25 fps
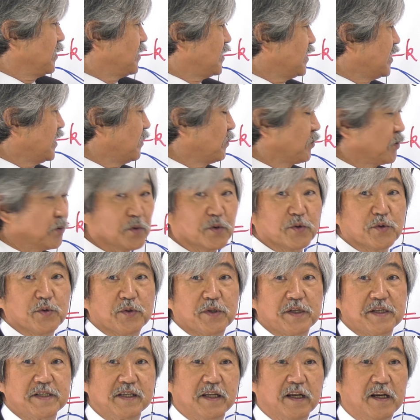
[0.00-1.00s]
についても同様
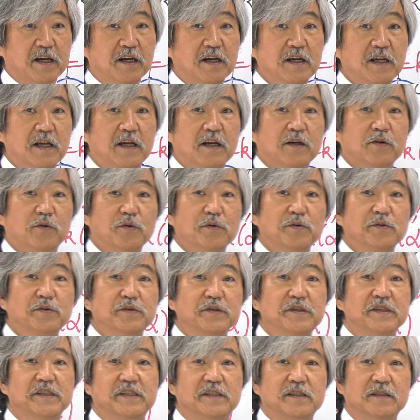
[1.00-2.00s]
ですからこういうふう
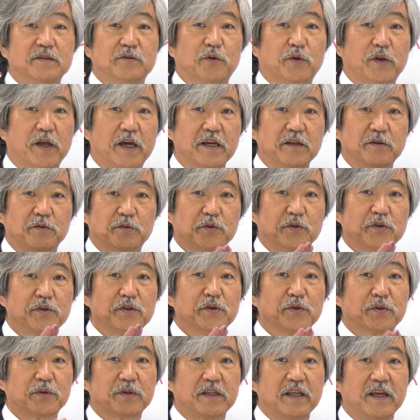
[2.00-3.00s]
に捉えることに
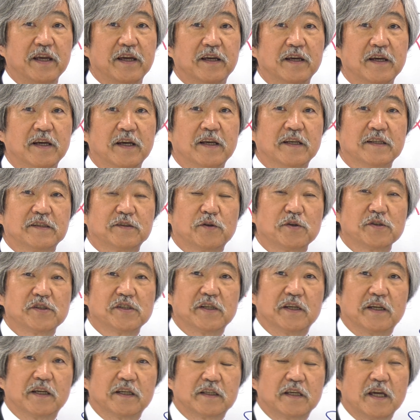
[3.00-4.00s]
よって少
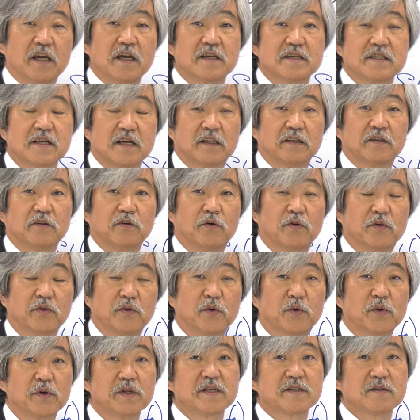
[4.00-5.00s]
し計算の
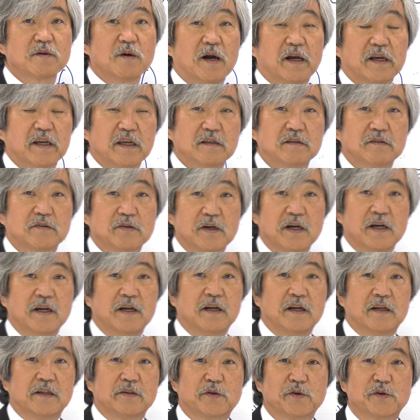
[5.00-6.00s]
能率を上げる
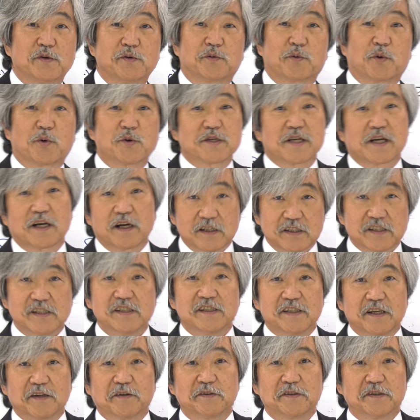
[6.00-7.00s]
という小賢し
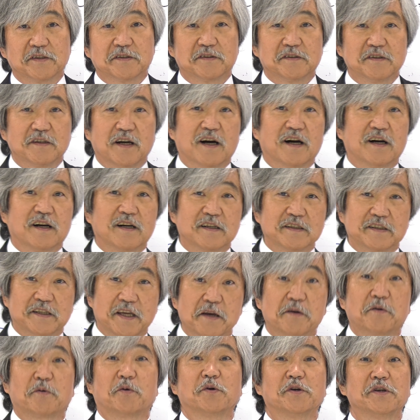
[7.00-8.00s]
いテクニックが
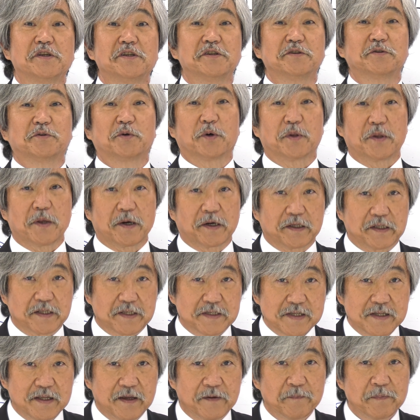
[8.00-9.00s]
結構有効なわけで
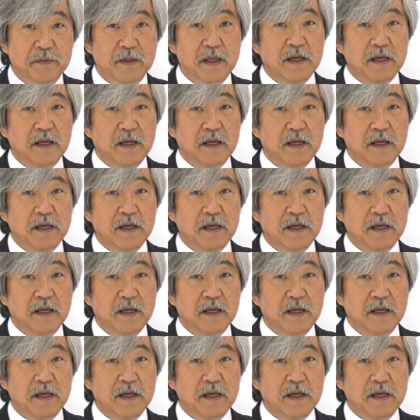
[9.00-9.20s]
すね。